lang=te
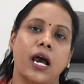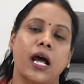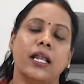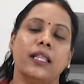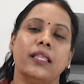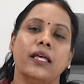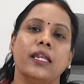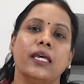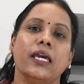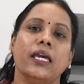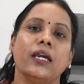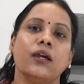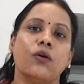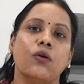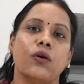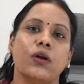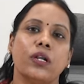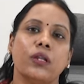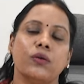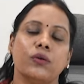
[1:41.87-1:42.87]
అండ్ దెన్
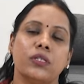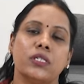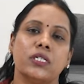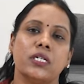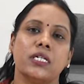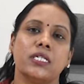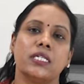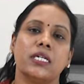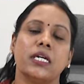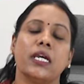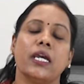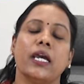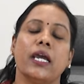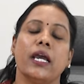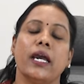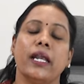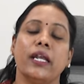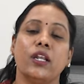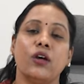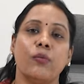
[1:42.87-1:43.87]
ఇంకొకటి వచ్చేసి
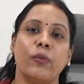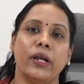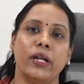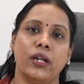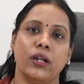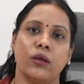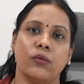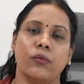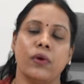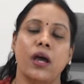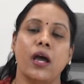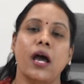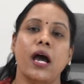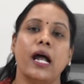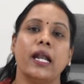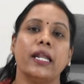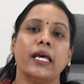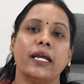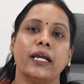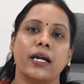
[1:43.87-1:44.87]
ఎండోమెట్రియం
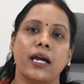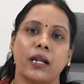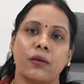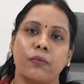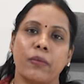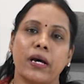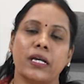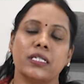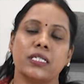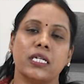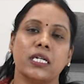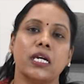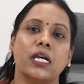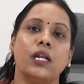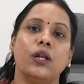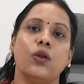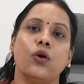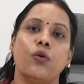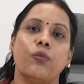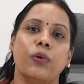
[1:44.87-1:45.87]
అంటే గర్భాశయం
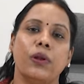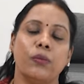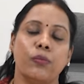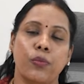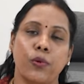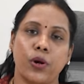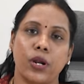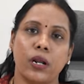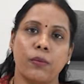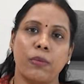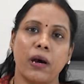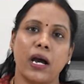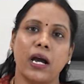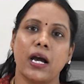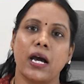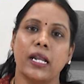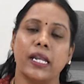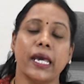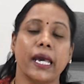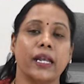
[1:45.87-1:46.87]
లోపలి పొర
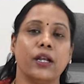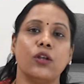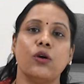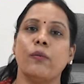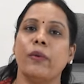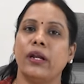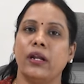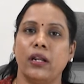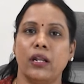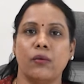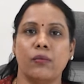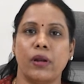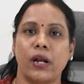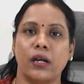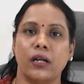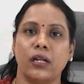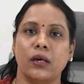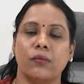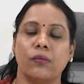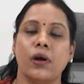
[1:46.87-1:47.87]
భాగాన్ని ఎండోమెట్రియం అని
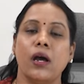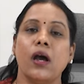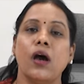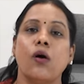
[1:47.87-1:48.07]
అంటాం